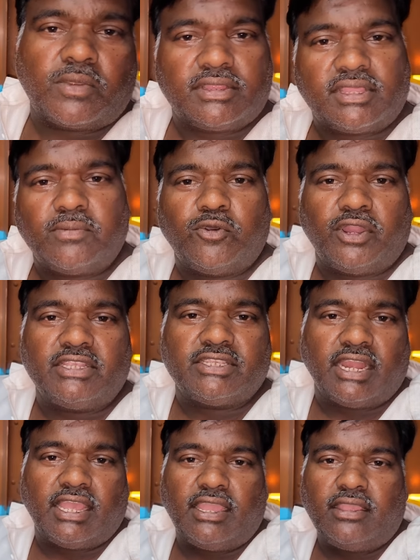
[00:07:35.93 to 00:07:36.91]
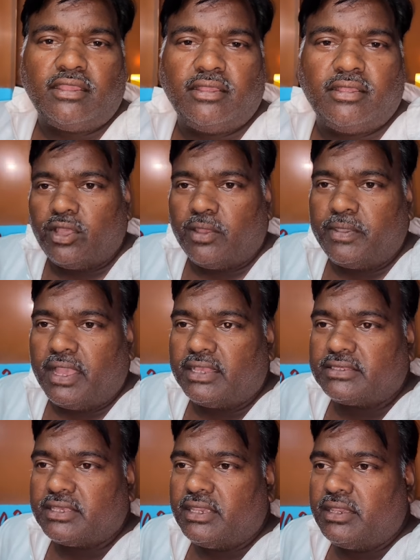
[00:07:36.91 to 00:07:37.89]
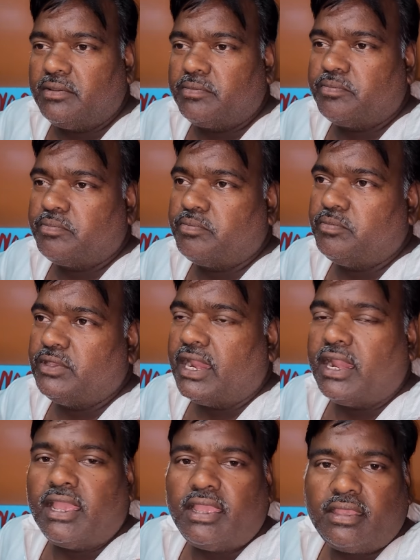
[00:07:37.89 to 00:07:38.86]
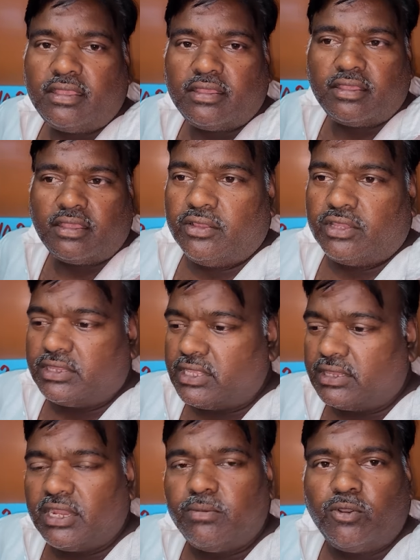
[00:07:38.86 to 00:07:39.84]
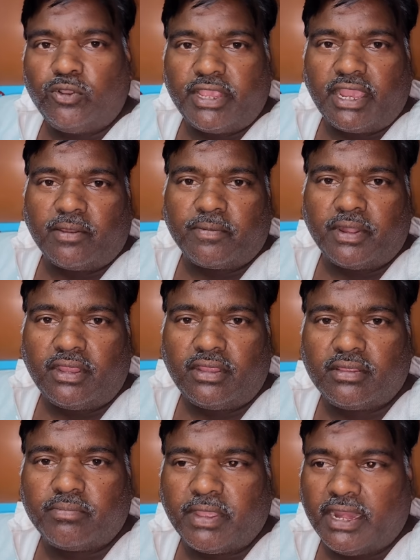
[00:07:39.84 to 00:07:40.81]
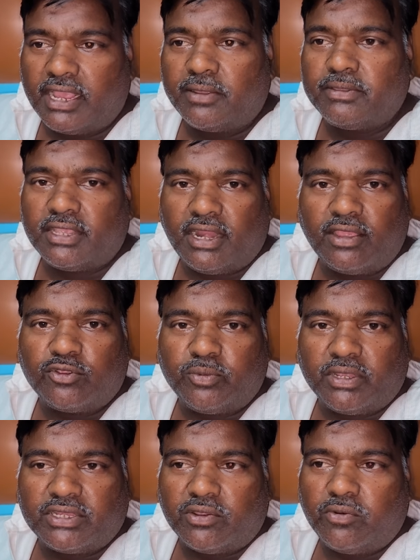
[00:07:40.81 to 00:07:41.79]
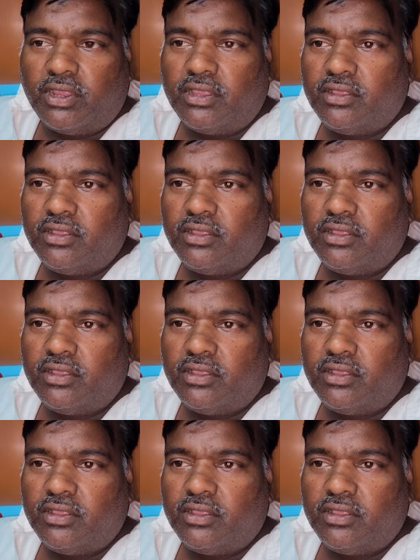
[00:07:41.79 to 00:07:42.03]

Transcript: ख़त्म होने ही चला है अब यहाँ से जाना है तो इतना तेल में हो जाएगा अपना पहले का भी तेल है कुछ बचा हुआ